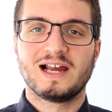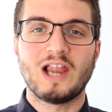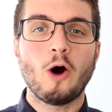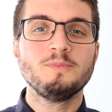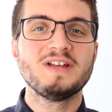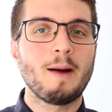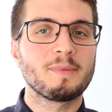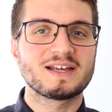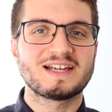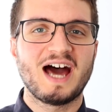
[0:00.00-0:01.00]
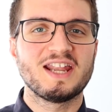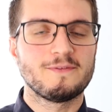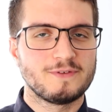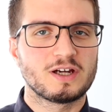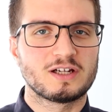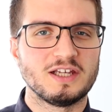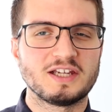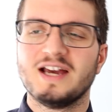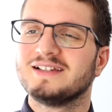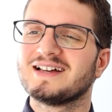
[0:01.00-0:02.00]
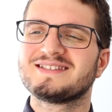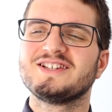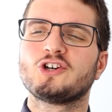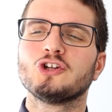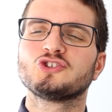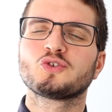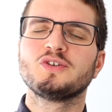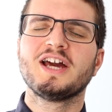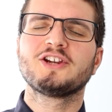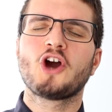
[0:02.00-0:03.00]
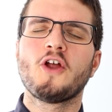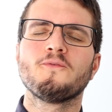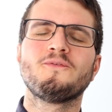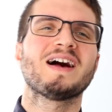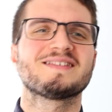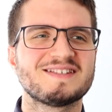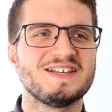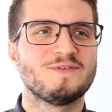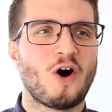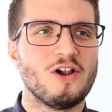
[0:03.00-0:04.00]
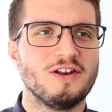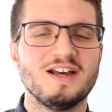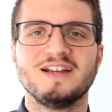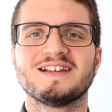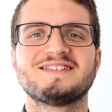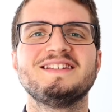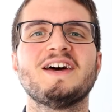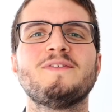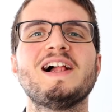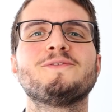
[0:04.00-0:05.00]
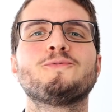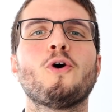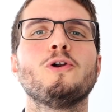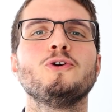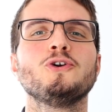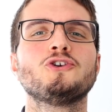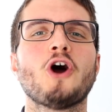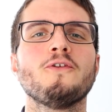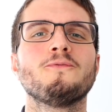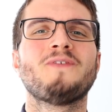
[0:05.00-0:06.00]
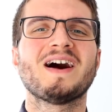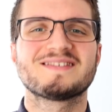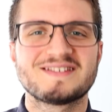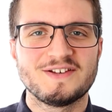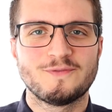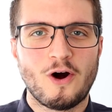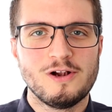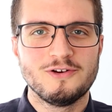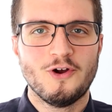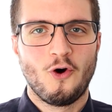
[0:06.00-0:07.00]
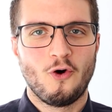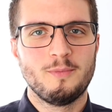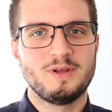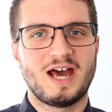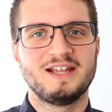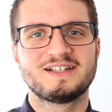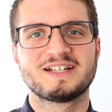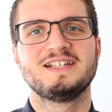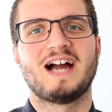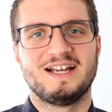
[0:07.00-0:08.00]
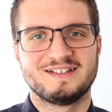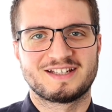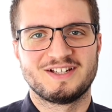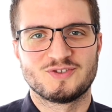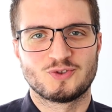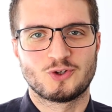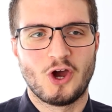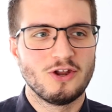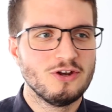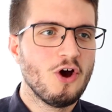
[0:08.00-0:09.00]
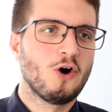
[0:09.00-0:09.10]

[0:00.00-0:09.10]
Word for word: Glauben die Amerikaner wirklich, dass sie konstruieren können, was sie wollen, dass sie der Welt vorlügen können, was sie wollen, um in einen Krieg eintreten zu können,